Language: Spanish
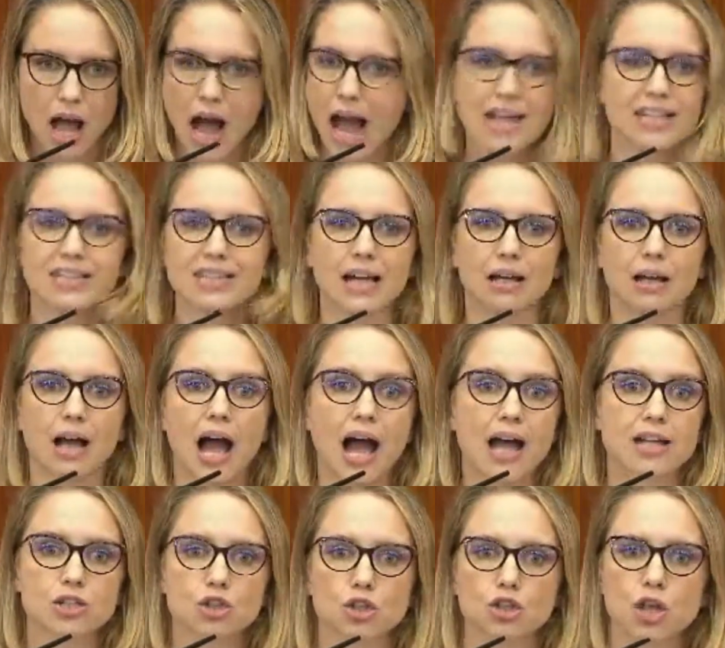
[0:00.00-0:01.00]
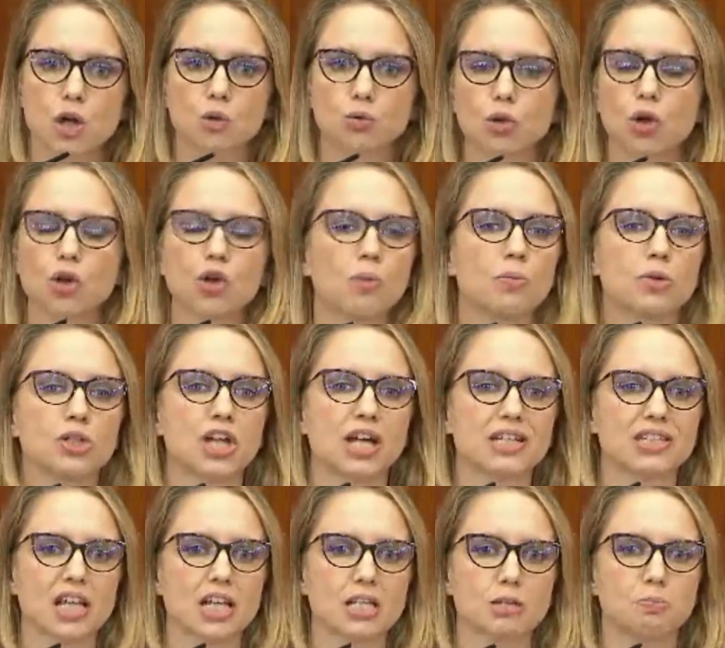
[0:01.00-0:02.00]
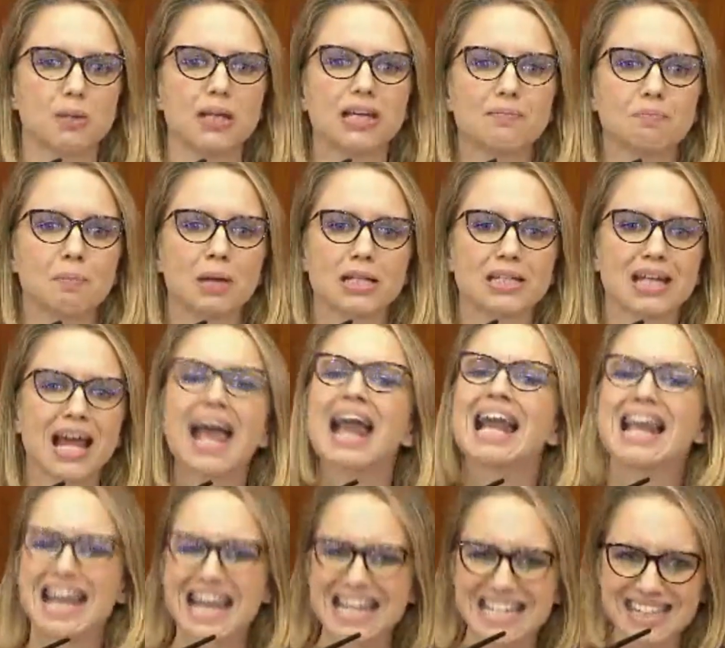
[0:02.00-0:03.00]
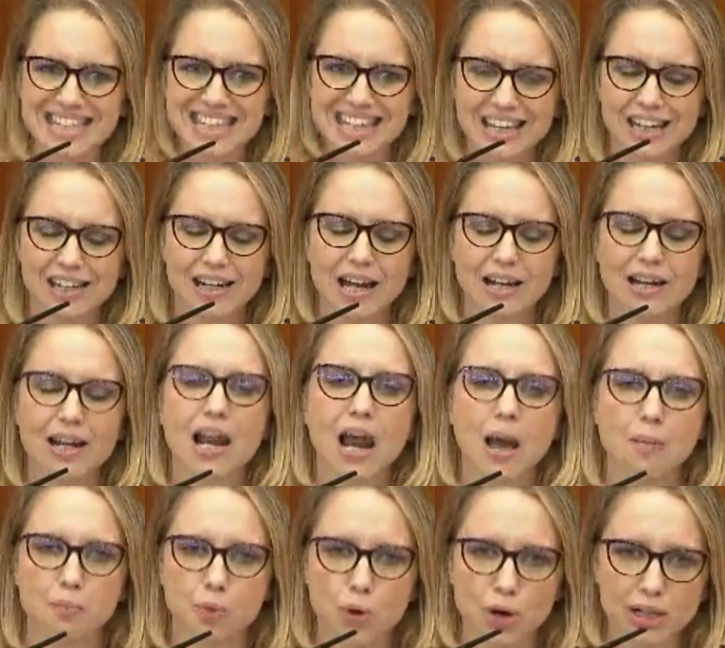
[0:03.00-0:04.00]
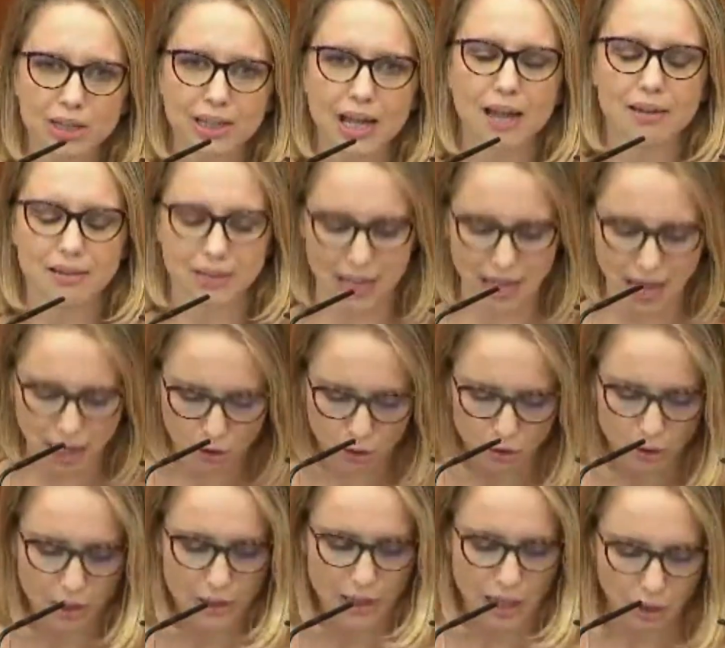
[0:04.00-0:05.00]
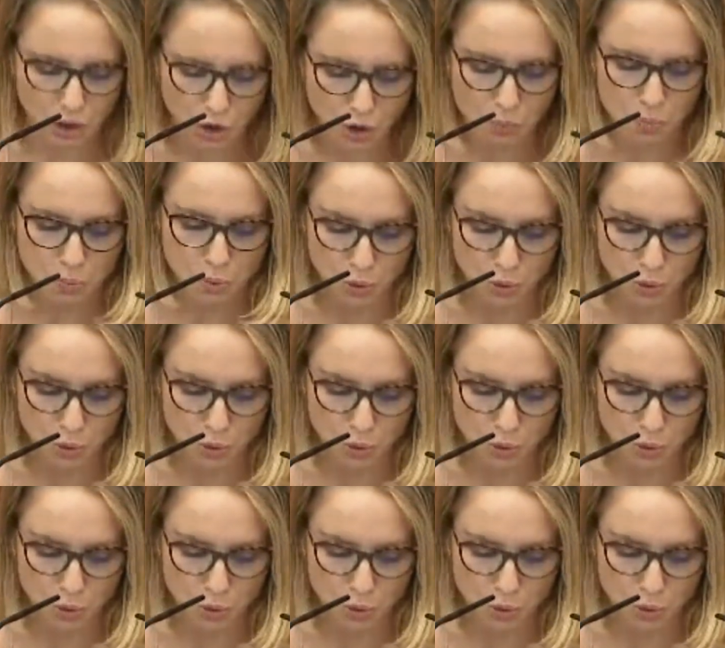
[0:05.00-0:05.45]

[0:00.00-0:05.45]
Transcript: a, estos autónomos y a estas pymes les cierran la puerta de la contratación